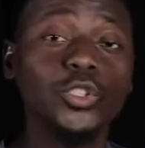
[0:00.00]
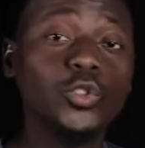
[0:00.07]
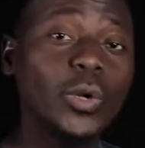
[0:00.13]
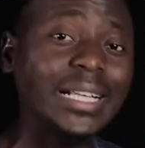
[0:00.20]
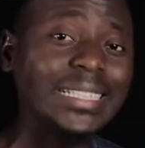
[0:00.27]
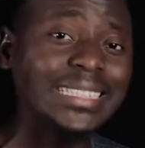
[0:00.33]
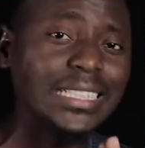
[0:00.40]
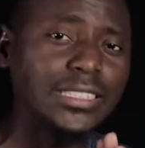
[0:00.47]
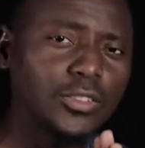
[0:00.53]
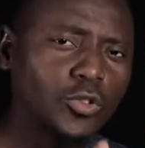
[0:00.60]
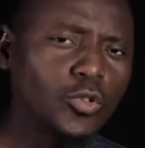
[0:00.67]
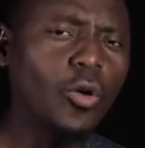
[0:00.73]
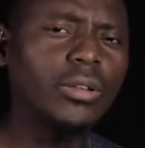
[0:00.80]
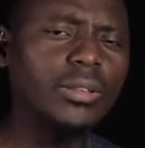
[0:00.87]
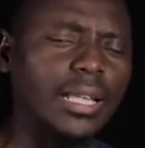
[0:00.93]
Durante
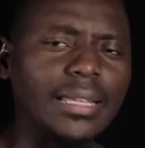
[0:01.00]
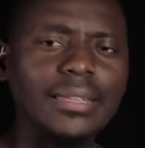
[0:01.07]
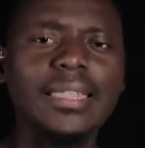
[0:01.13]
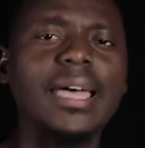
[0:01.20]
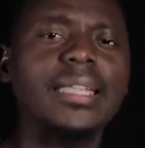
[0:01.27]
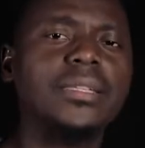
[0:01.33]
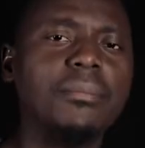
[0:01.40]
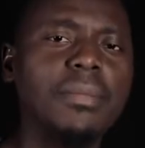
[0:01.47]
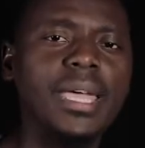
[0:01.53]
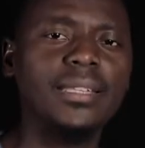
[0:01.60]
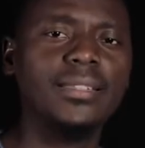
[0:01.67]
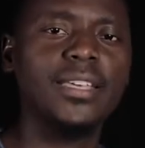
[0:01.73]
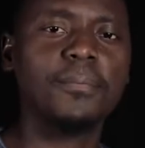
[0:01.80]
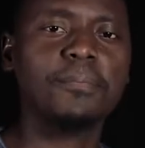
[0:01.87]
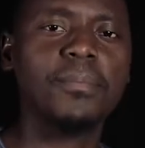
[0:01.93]
toda a Idade
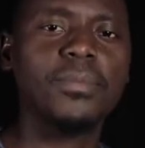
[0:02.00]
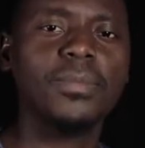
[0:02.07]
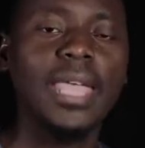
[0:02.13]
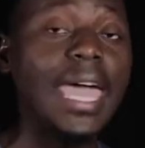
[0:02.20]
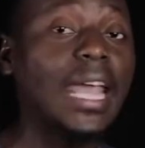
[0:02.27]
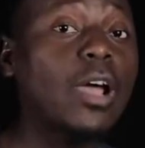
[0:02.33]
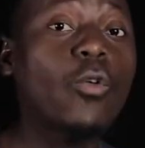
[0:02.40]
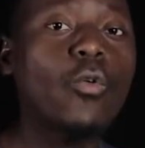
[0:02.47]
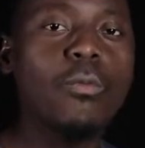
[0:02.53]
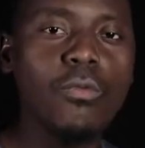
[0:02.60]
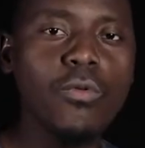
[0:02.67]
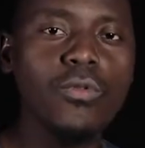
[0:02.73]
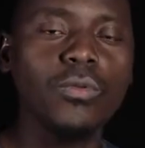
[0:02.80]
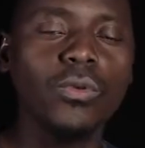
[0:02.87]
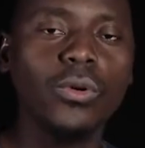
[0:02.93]
Média, era
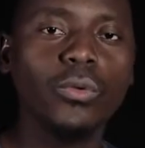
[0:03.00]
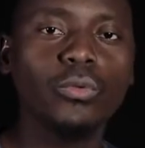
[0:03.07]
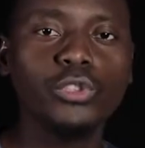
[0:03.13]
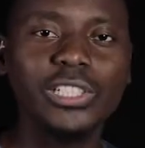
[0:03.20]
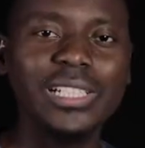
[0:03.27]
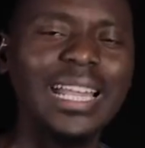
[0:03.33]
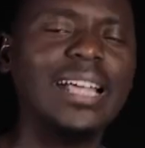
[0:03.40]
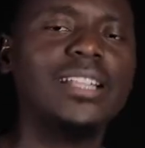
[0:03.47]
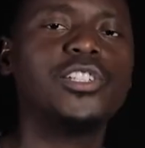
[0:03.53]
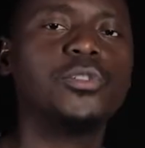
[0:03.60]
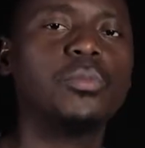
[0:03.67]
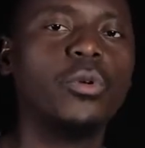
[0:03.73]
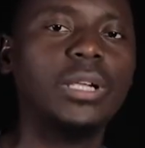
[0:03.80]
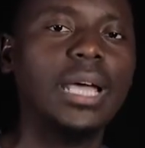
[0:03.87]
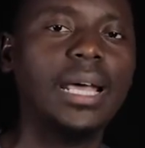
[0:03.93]
comum os
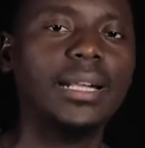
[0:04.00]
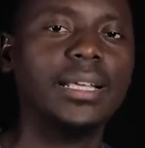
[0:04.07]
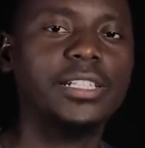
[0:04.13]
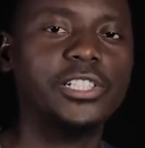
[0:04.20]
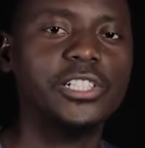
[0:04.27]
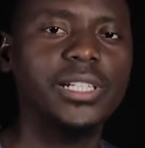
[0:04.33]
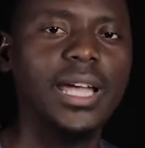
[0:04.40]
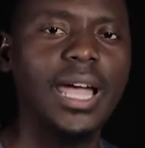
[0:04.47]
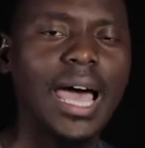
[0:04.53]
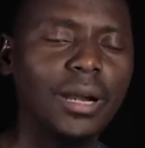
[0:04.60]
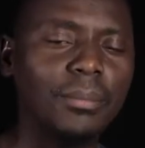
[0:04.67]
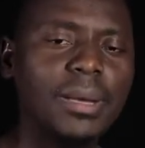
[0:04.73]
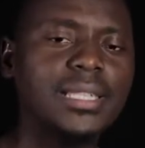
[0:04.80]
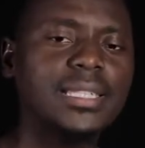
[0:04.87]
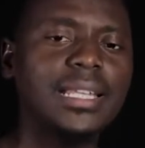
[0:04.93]
grandes monarcas
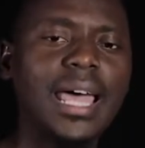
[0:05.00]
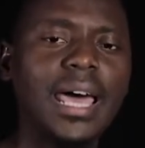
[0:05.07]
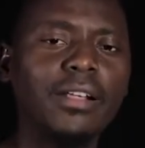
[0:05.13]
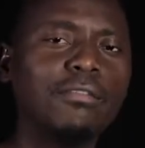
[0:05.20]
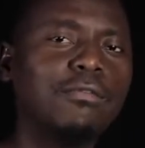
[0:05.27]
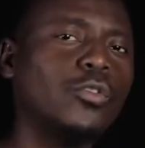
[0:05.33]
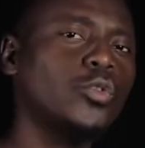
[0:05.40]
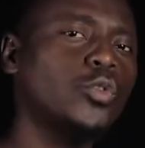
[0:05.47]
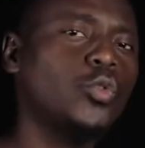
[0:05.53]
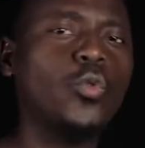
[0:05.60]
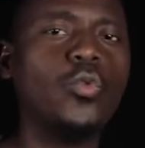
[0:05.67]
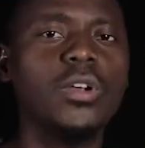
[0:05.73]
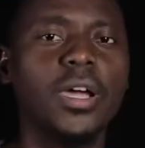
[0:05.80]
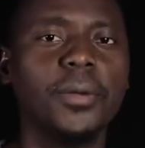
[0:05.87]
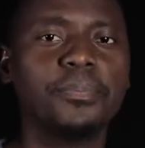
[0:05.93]
armazenarem
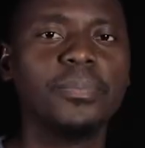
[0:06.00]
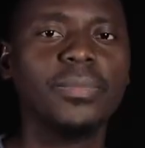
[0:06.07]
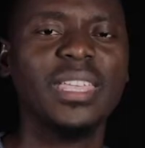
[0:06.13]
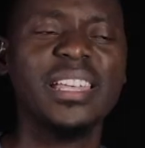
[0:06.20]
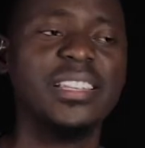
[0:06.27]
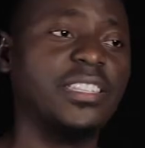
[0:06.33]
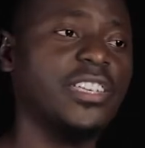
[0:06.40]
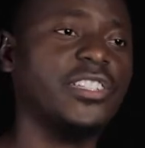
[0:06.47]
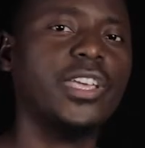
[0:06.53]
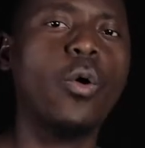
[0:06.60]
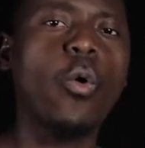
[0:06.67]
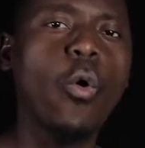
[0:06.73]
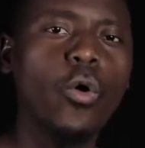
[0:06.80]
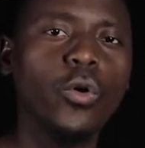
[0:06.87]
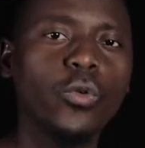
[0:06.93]
fortuna, quer seja
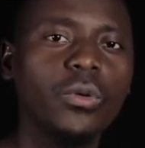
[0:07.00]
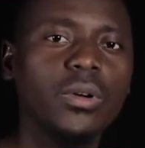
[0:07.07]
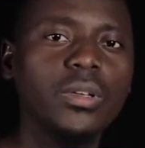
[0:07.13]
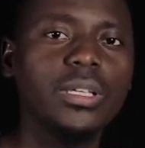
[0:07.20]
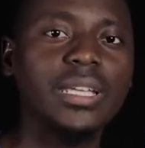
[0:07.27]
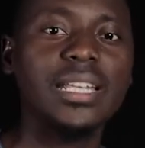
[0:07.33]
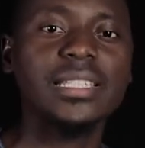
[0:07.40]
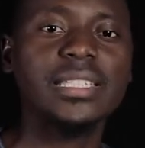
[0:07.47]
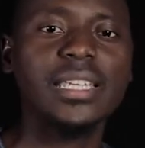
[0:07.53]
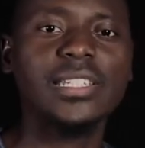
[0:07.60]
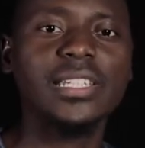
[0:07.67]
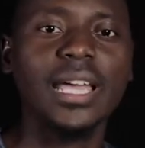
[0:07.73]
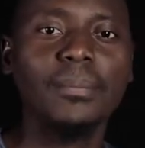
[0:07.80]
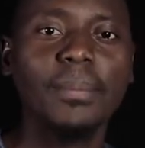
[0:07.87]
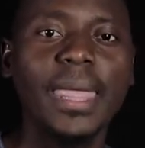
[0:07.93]
em ouro, quer
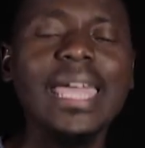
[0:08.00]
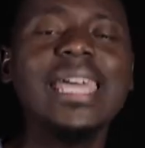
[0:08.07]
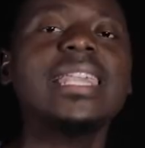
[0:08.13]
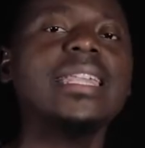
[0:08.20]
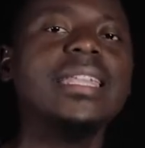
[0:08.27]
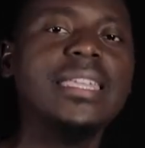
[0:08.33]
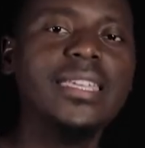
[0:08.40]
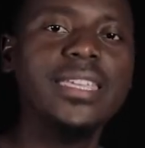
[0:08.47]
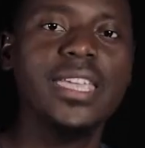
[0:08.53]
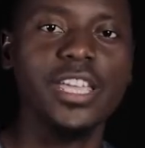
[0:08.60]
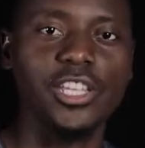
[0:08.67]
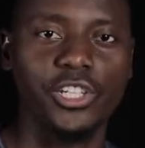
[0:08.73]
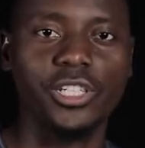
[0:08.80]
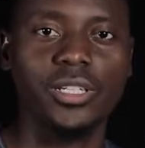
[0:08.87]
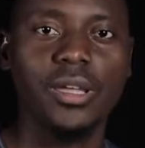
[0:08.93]
seja em
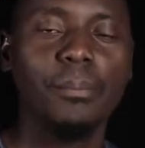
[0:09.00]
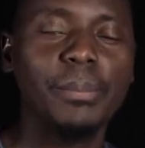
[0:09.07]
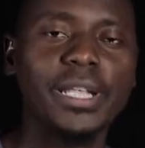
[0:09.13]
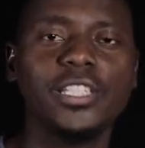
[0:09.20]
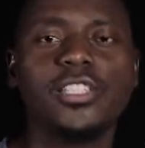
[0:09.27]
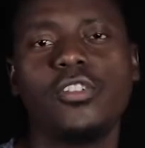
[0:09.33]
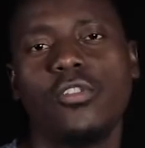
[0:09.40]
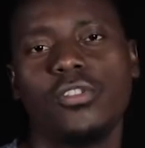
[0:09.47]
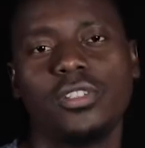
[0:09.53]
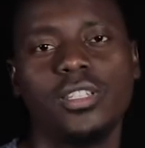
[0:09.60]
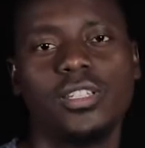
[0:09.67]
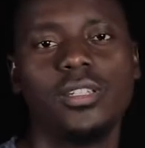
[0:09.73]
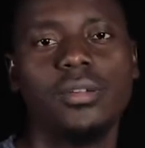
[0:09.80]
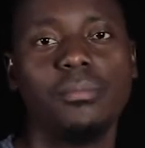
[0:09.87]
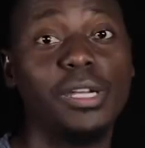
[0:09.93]
relíquias
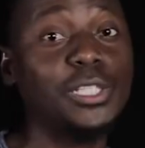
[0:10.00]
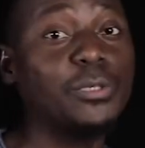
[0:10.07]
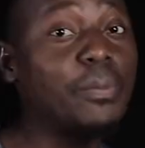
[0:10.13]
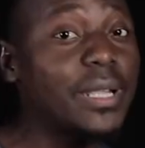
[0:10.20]
preciosas, mas